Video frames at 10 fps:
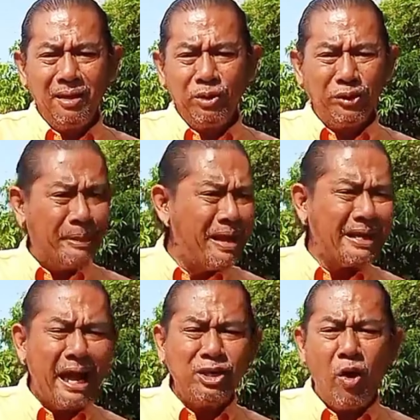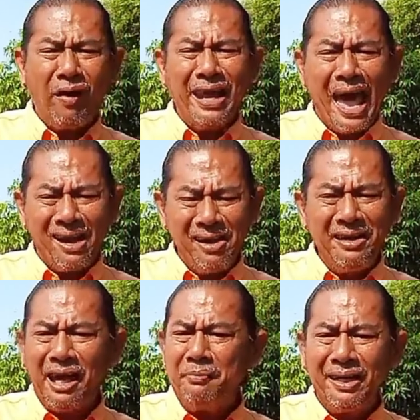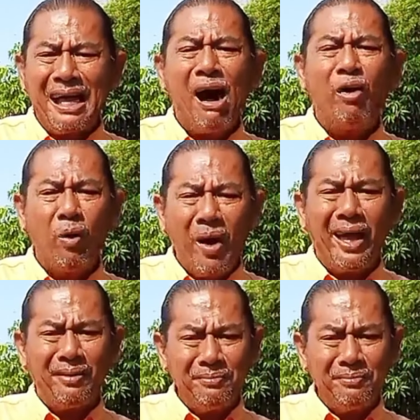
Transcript: อยู่สำนักนายกก็แดกเงินเดือนเหมือนเก่านะเว้ย